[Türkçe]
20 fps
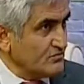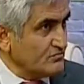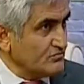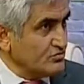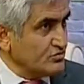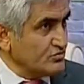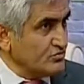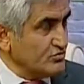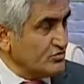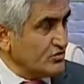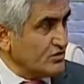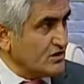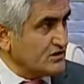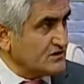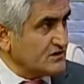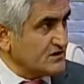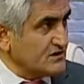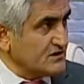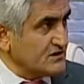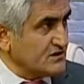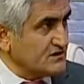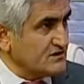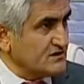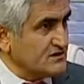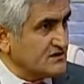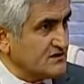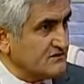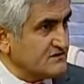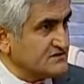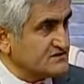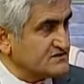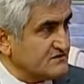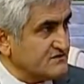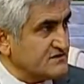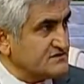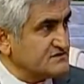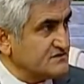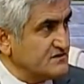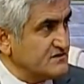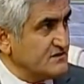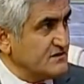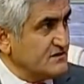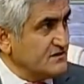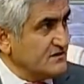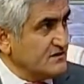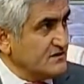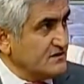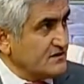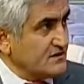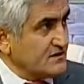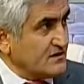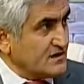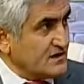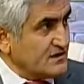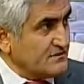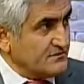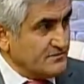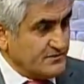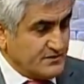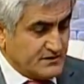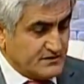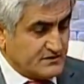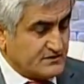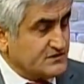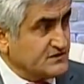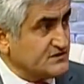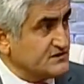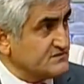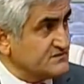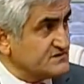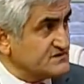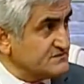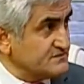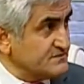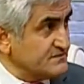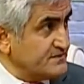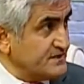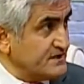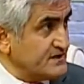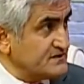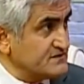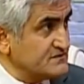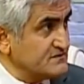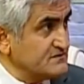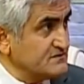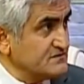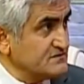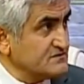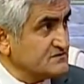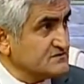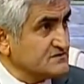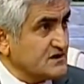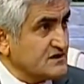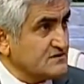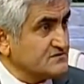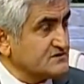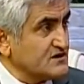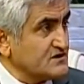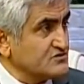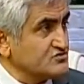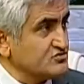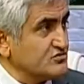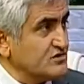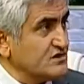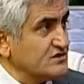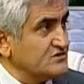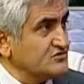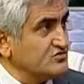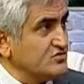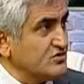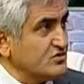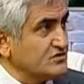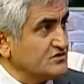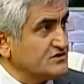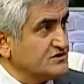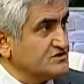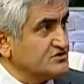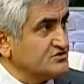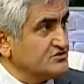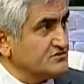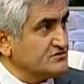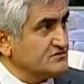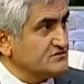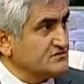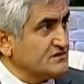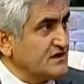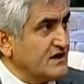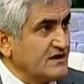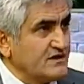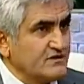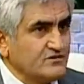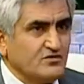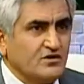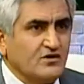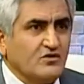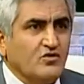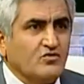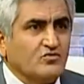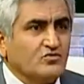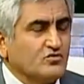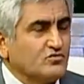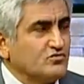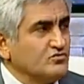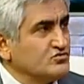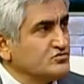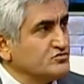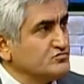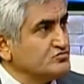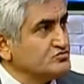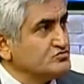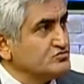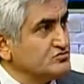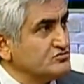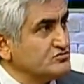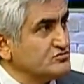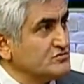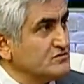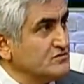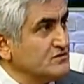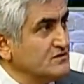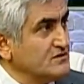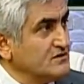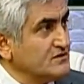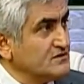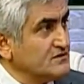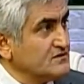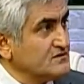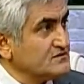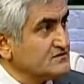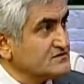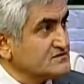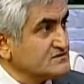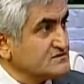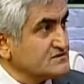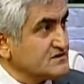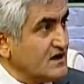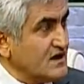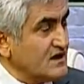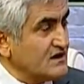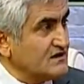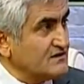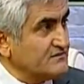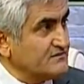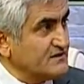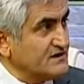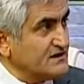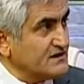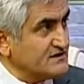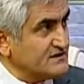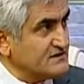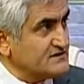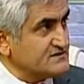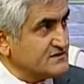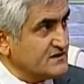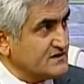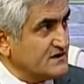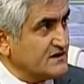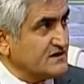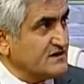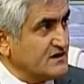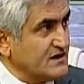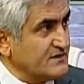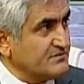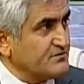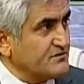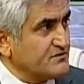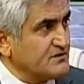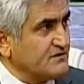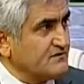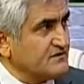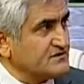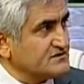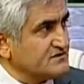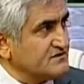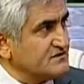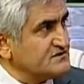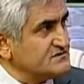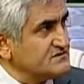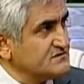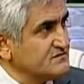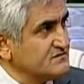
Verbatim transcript: Bugün lokantalara gidin yavaş yavaş hı hı. karabiber, kırmızı biber, sarımsak, soğan yok gidiyor. Hı hı. Yani ne o kokuyordu bu şuydu. Sağlığın millet insanlar ne yapıyor yavaş yavaş?